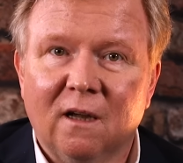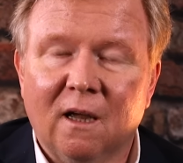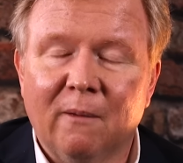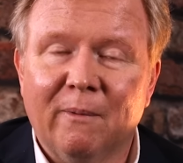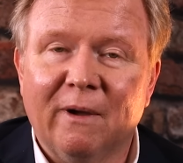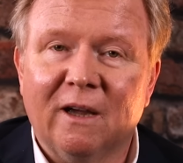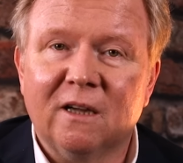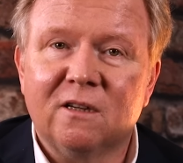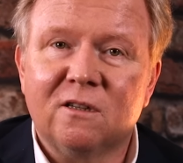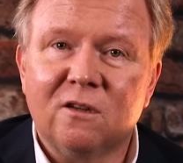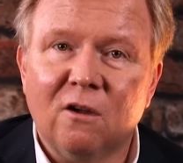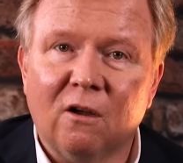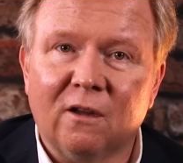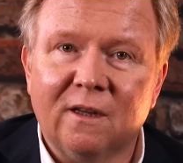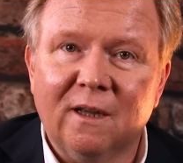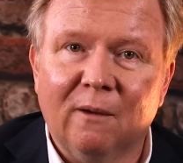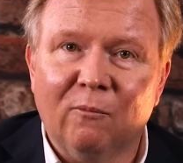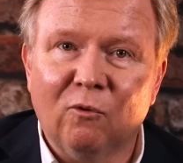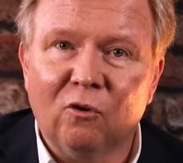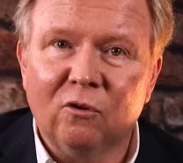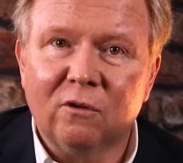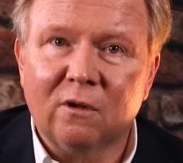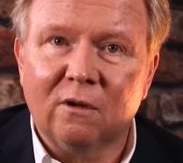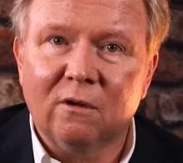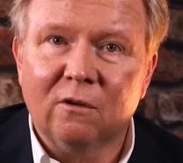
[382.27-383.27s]
eh ben, sort
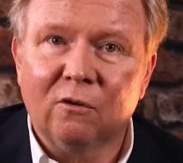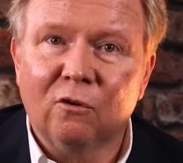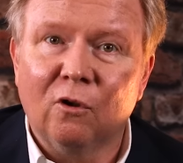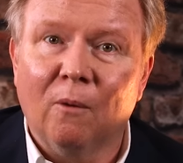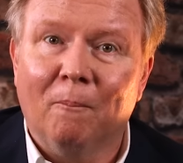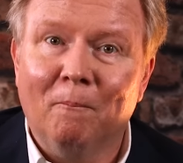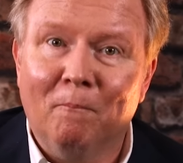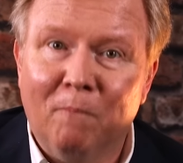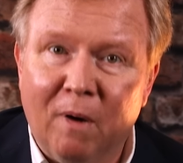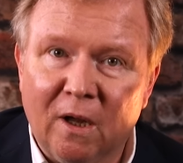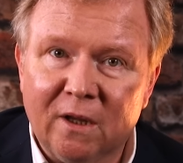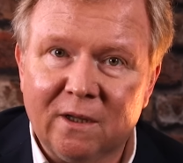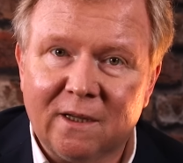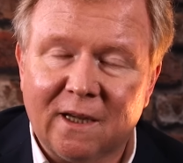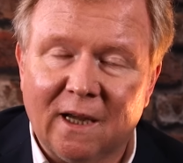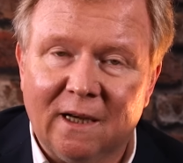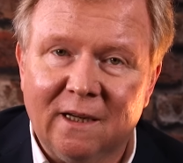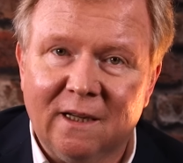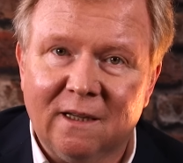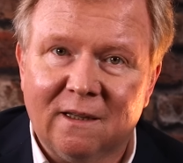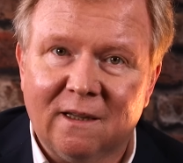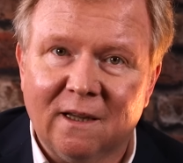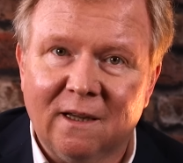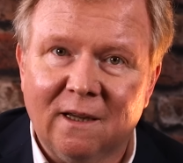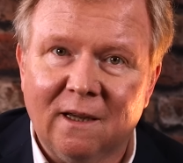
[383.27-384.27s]
des montres de bonne
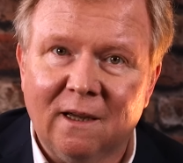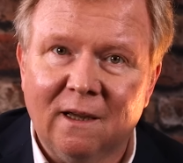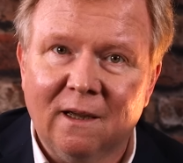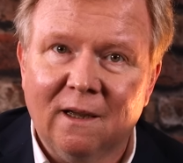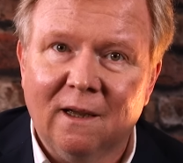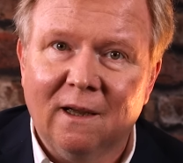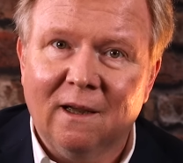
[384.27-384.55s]
qualité